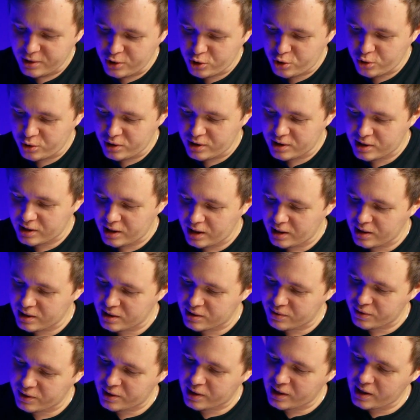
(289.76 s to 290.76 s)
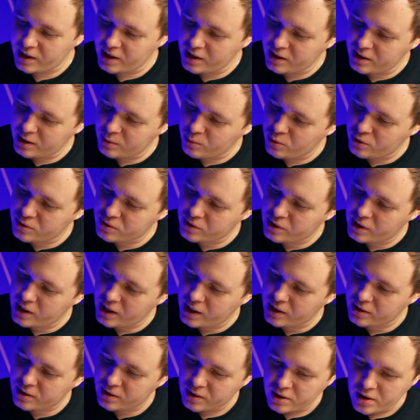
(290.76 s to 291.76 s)
Ничего не стало светлее, на мой
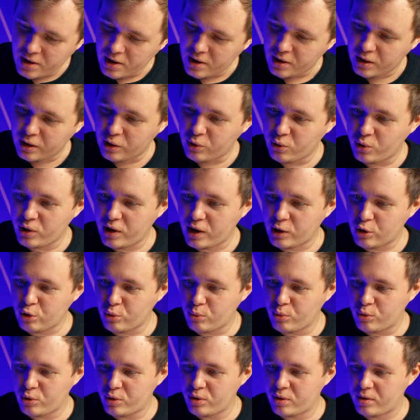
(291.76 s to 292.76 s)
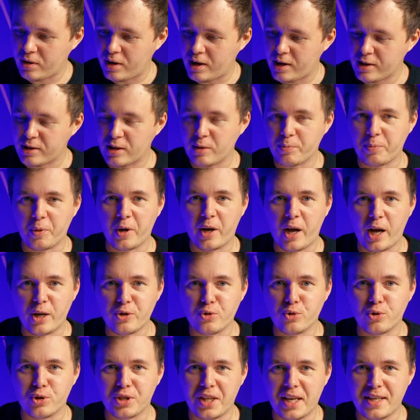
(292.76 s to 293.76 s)
взгляд. Но я думаю, это
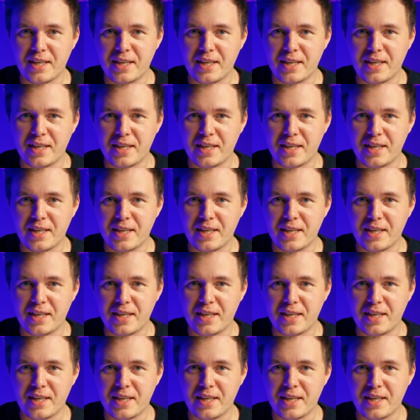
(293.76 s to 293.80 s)
покажут